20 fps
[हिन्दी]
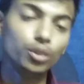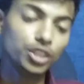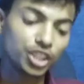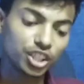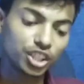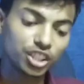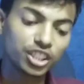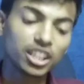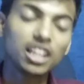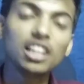
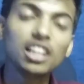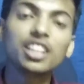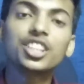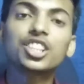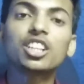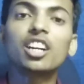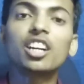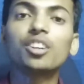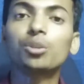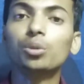सेल
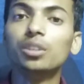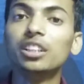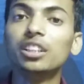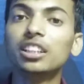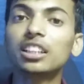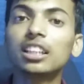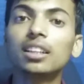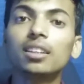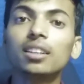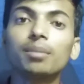स्टार्ट होने
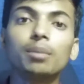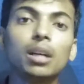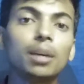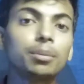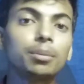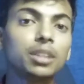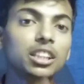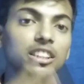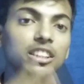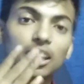के
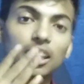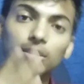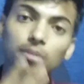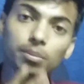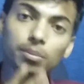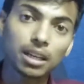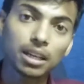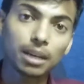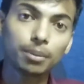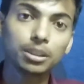मतलब कि आज रात
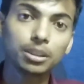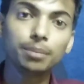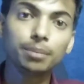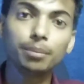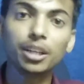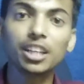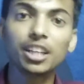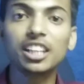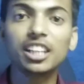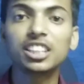में बारह बजे
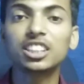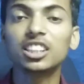मिड